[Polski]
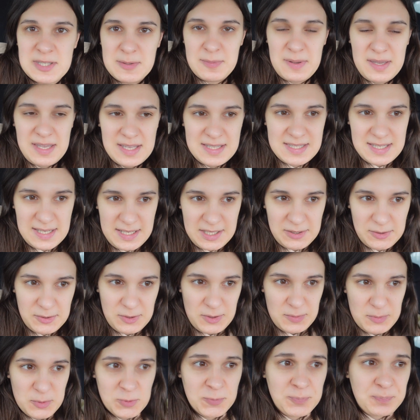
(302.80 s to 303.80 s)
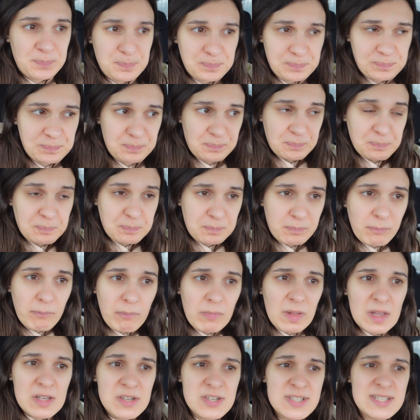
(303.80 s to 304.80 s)
sobie jedzenie do domu
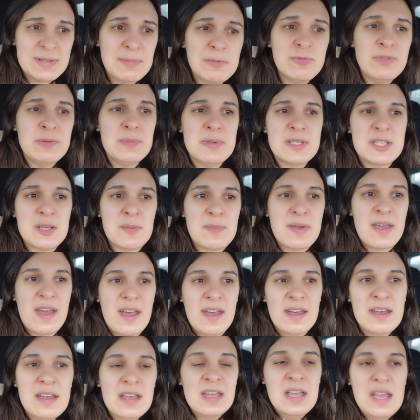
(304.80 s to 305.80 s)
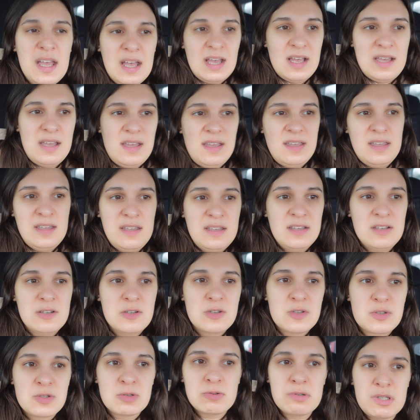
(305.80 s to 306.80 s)
że zamówimy sobie
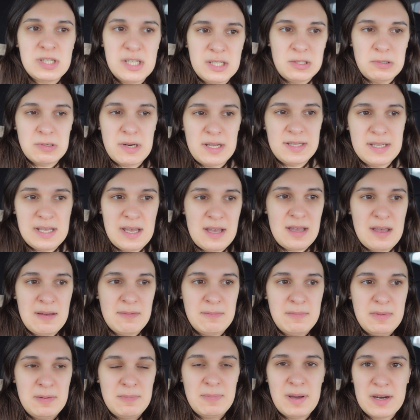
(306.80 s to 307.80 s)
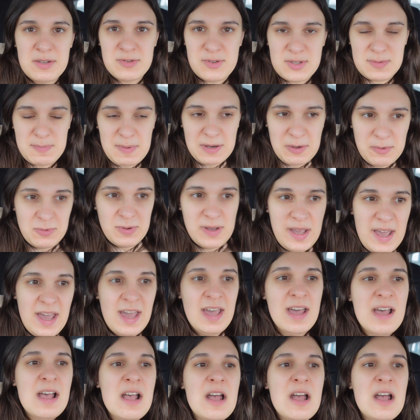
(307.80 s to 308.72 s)
e, sushi, które nam bardzo smakuje.